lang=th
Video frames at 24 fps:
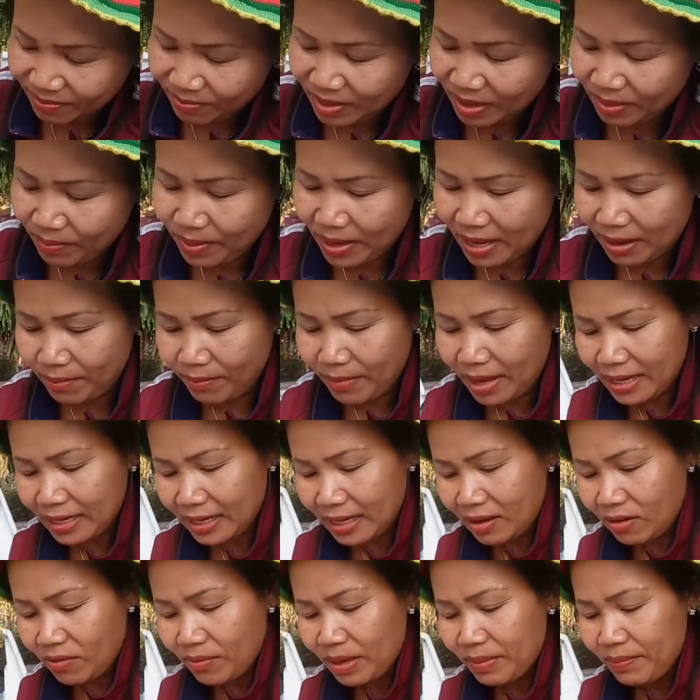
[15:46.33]
เม็ดผักบ้าน
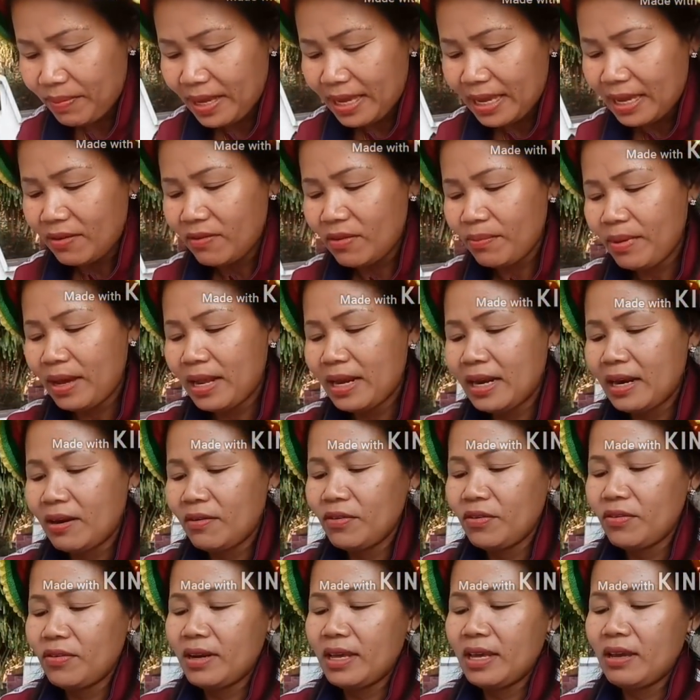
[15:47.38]
เขา มันแพงกว่าบ้านเรา
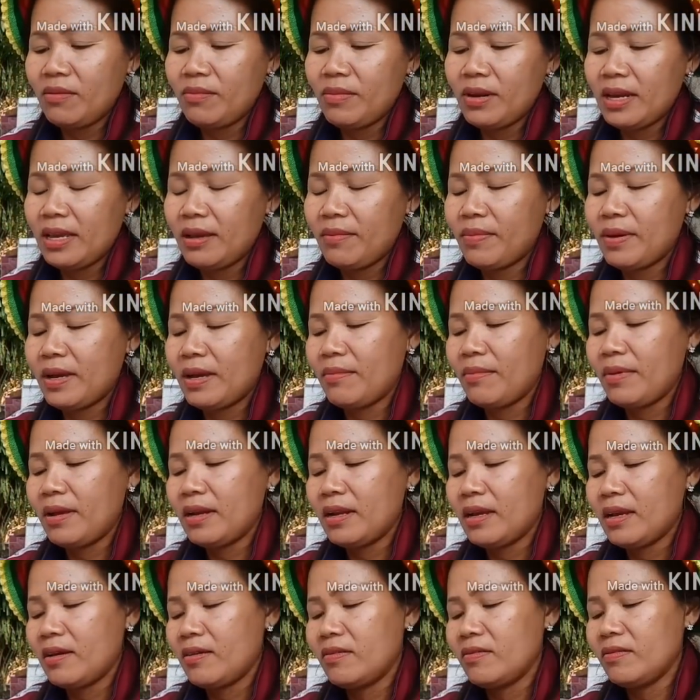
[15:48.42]
อยู่แล้วมเมล็ดผักบ้า
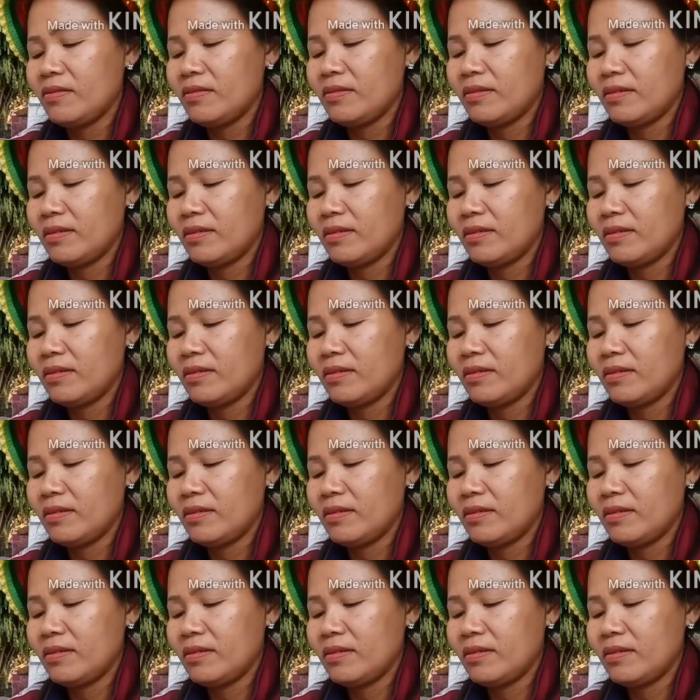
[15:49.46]
นเขา